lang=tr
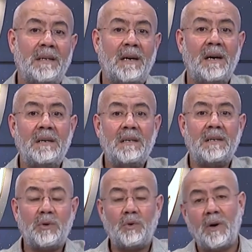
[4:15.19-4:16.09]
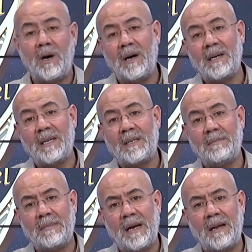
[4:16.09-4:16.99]
hayır dua
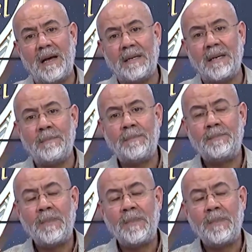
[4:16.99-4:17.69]
etmeleri,